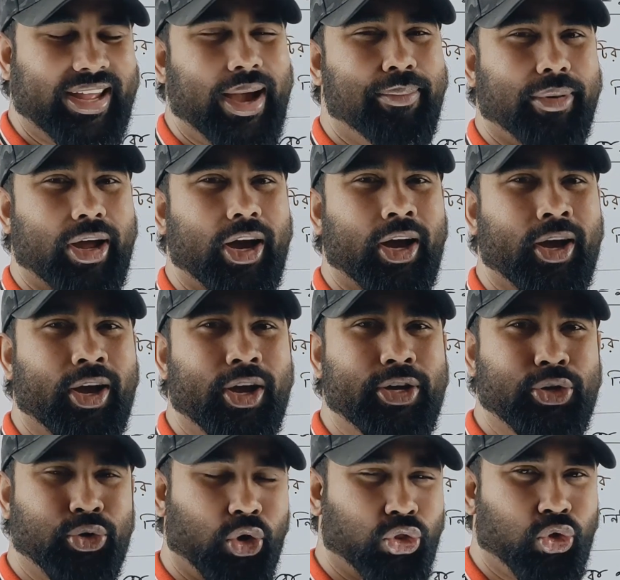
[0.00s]
থেকে আমরা
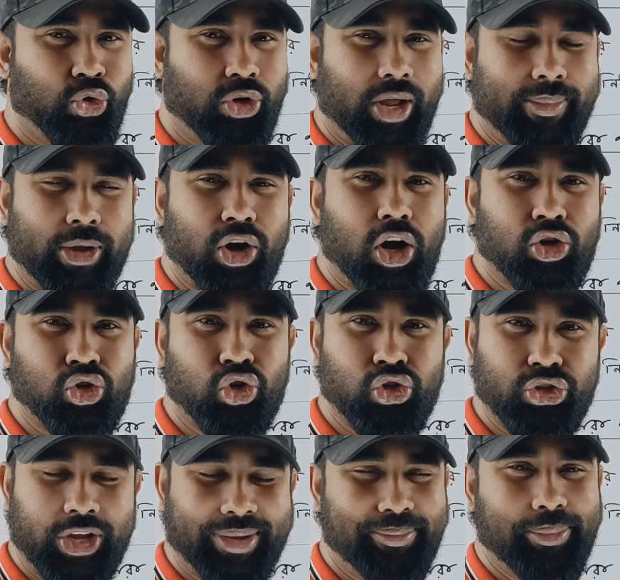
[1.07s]
নতুন নিয়মের অঙ্ক
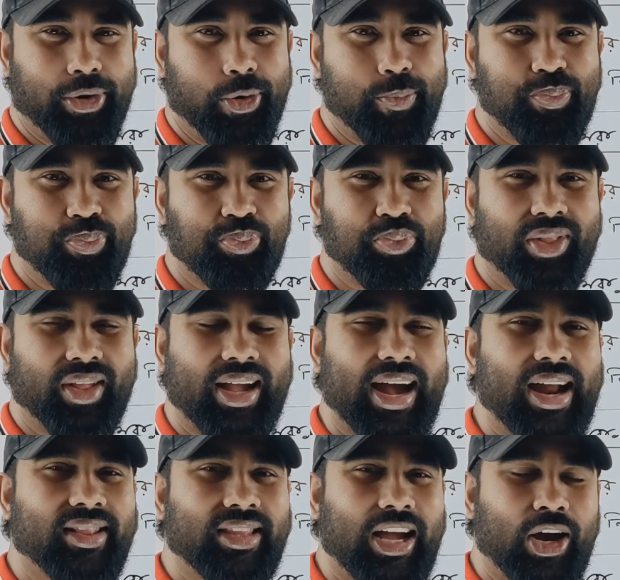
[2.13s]
শিখব
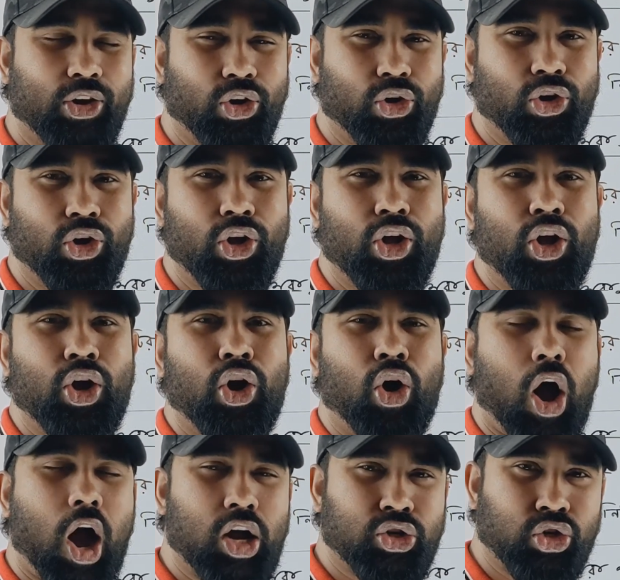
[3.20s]
আর তা হলো
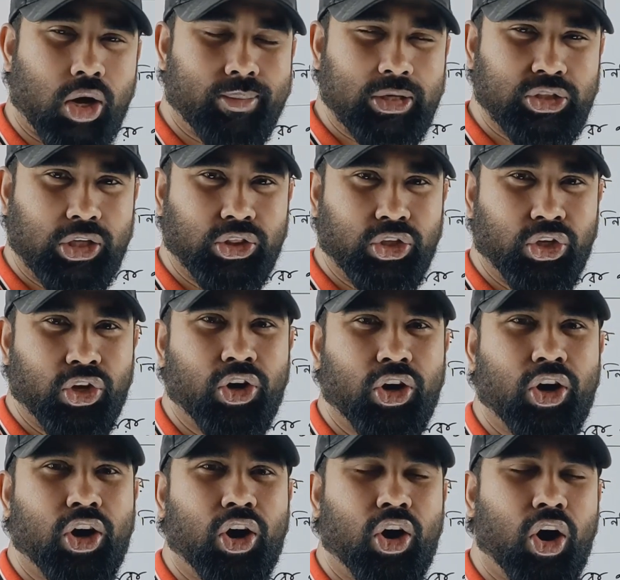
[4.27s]
অসমজাতীয়
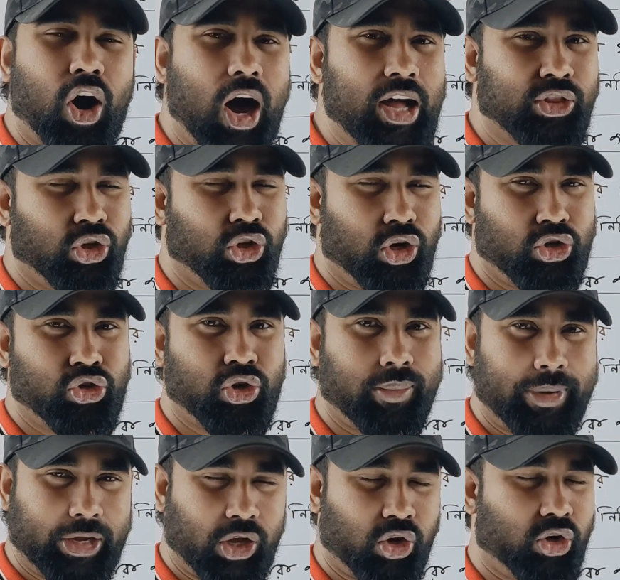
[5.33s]
অন্তরক
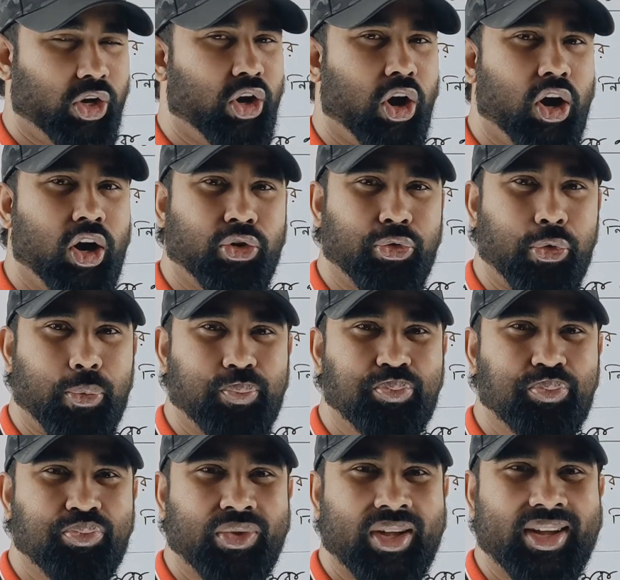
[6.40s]
সমীকরণের অঙ্ক
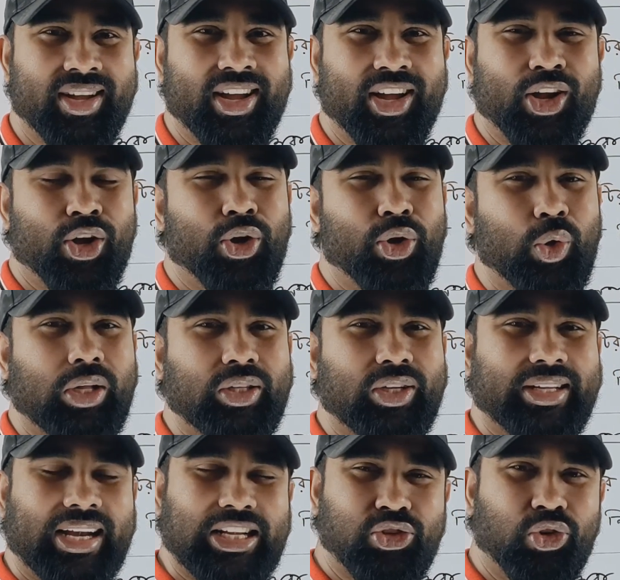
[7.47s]

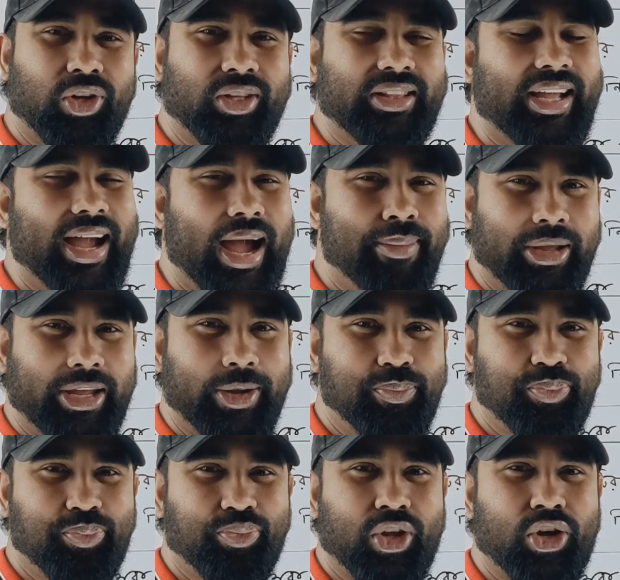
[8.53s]
গত ক্লাসগুলোতে আমি
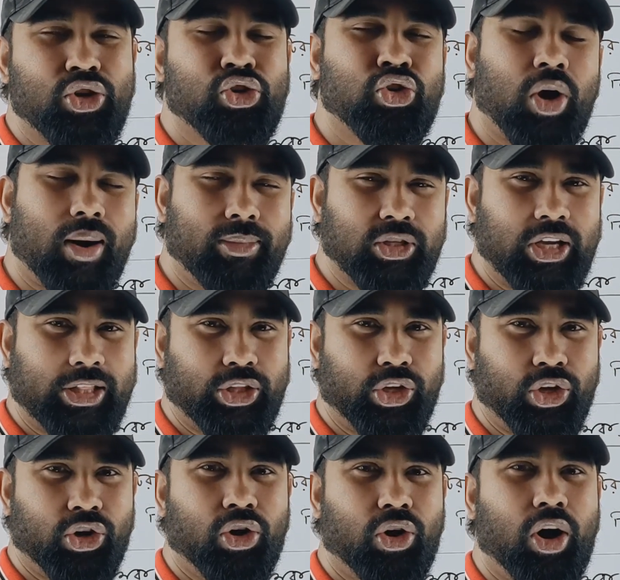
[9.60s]

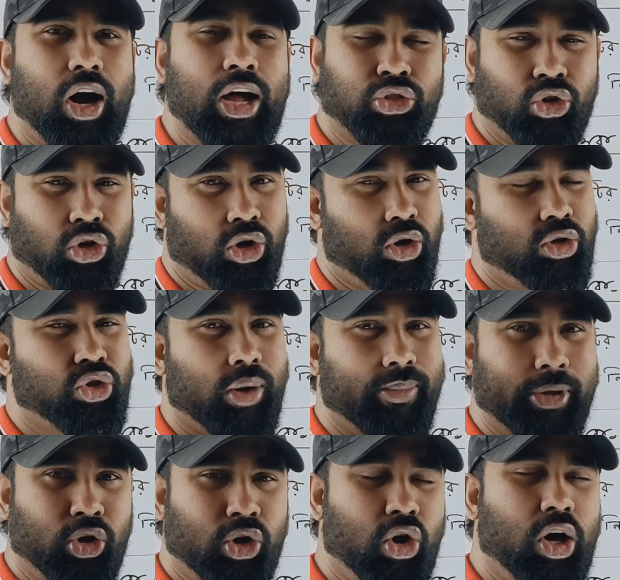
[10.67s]
সমজাতীয় অন্তরক
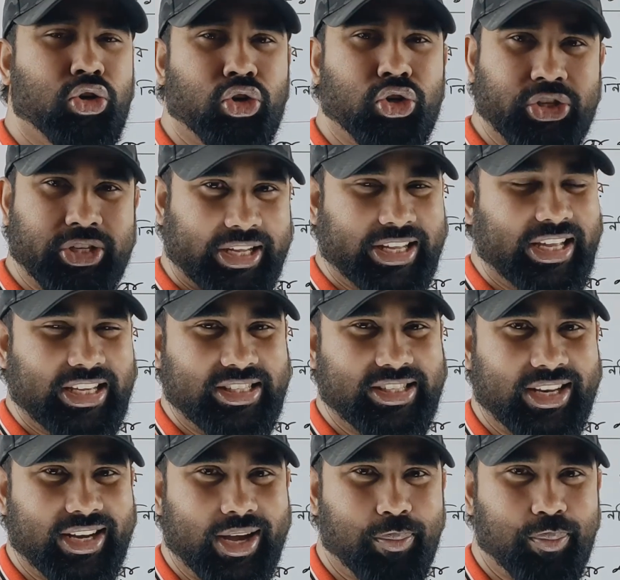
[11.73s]
সমীকরণের অঙ্ক
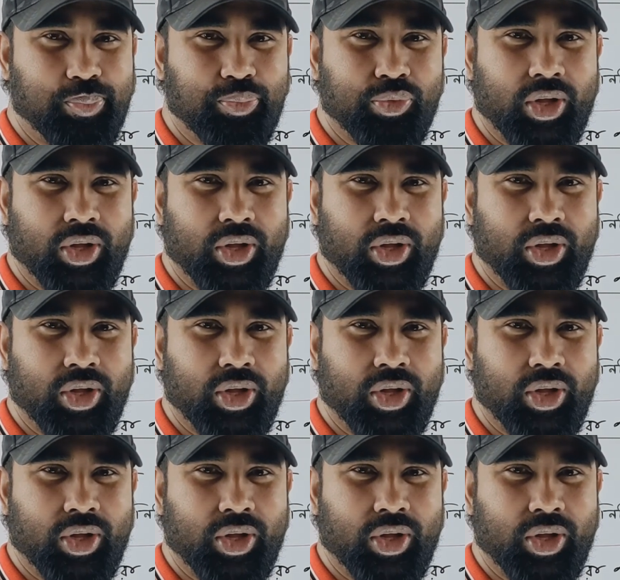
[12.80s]
শিখিয়েছিলাম